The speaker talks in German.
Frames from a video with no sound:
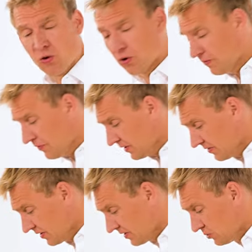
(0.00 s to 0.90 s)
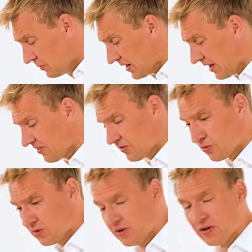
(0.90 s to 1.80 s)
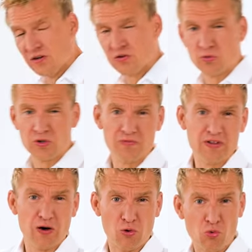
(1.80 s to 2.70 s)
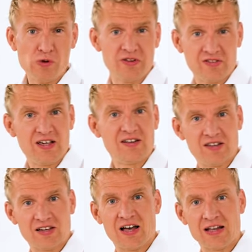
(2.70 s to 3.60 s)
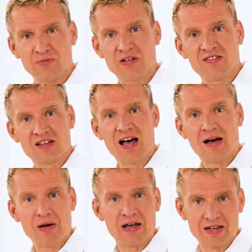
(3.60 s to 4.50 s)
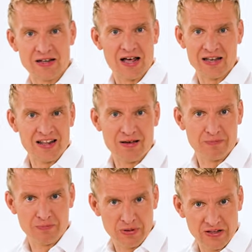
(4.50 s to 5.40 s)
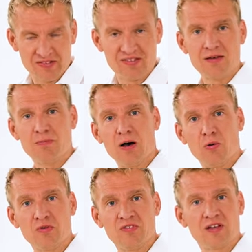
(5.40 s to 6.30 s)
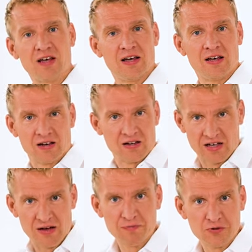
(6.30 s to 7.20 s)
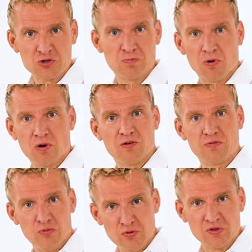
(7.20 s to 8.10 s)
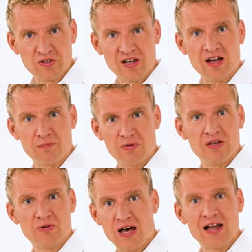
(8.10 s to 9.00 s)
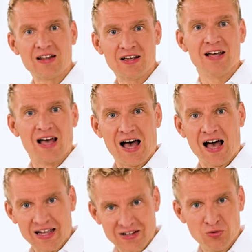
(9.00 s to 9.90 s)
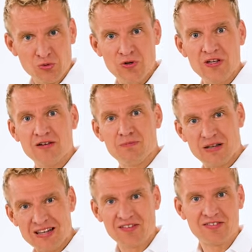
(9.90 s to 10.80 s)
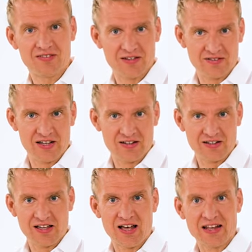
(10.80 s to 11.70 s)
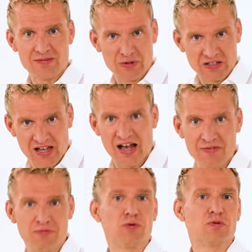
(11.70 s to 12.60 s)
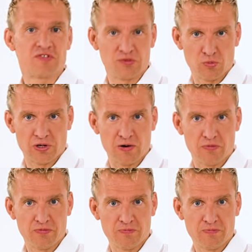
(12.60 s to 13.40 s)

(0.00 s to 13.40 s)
Häufig tritt die Überlastung durch wiederholte Tätigkeiten wie das Arbeiten an der PC-Maus, Kraftsport, Physiotherapie oder andere eintönige, belastende Tätigkeiten mit Greiffunktion auf.